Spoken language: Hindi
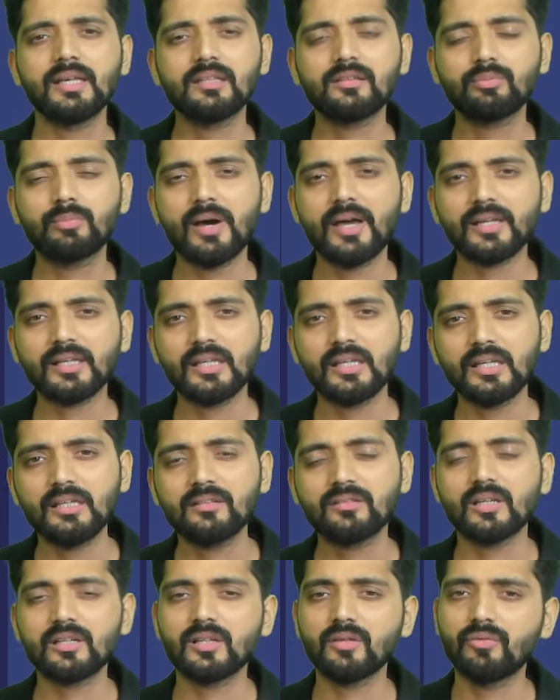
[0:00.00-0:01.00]
इस बार के ई
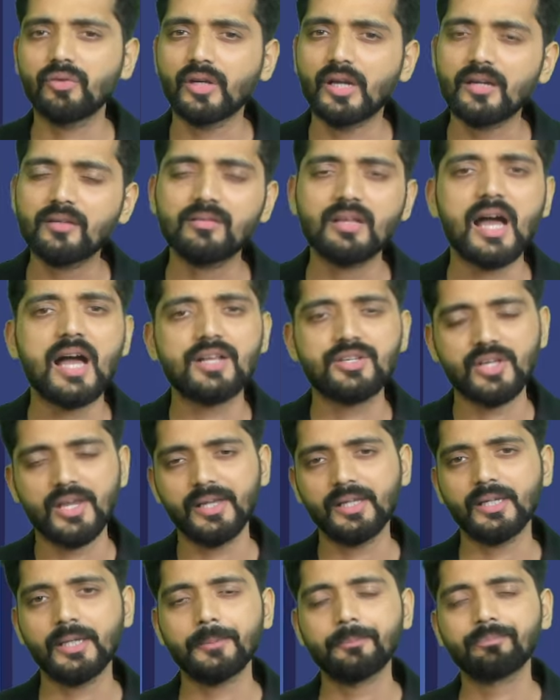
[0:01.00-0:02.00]
सर्टिफिकेट्स आ
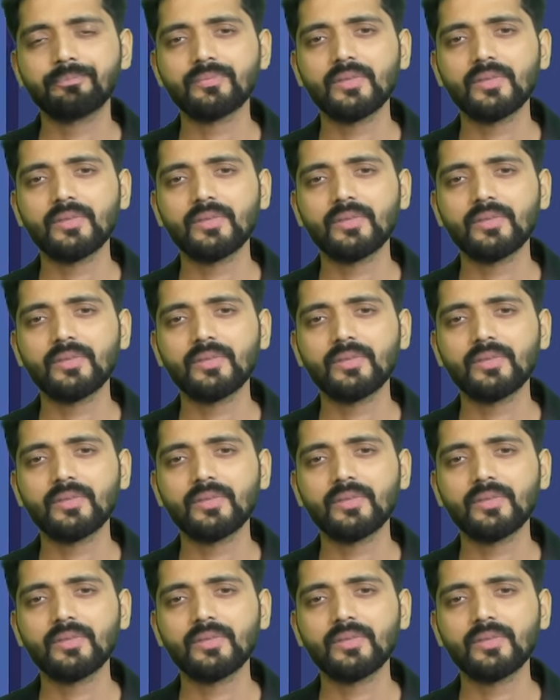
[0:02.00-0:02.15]
जाएंगे